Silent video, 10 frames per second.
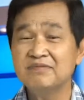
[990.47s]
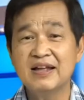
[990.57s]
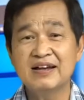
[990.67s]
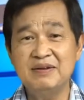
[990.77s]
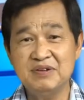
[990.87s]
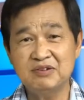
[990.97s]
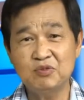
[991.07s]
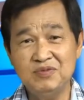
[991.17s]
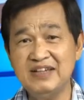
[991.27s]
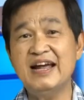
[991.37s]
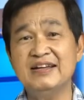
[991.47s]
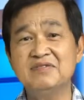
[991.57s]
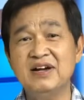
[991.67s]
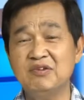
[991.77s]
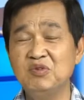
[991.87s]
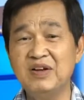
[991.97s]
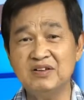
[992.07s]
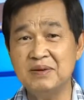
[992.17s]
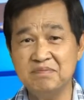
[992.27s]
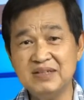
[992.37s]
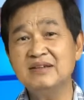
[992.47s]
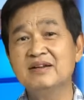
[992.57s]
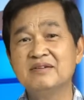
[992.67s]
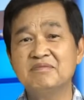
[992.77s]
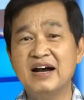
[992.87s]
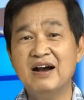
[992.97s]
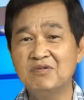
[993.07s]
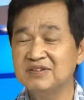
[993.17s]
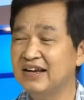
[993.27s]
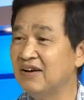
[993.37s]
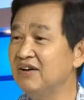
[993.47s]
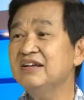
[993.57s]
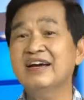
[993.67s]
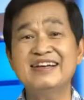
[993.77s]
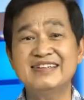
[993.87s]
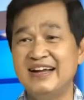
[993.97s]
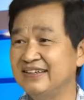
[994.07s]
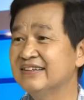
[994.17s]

Yeah. Khi quý vị để như vậy quý vị có thể mất và không thể nói được khách sạn.